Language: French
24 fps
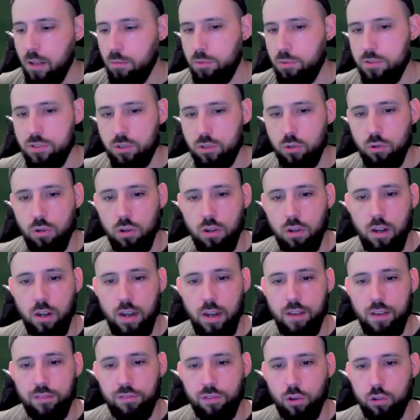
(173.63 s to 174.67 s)
puisque
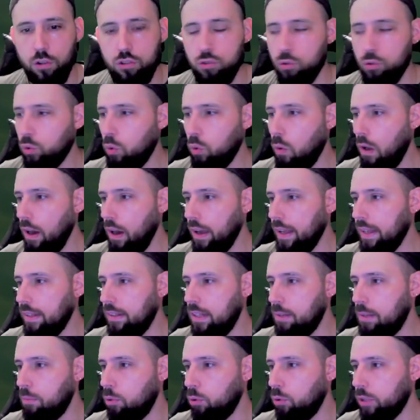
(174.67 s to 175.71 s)
la Forge 3 est
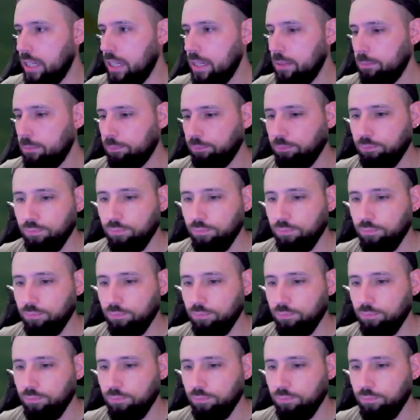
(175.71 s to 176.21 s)
débloquée.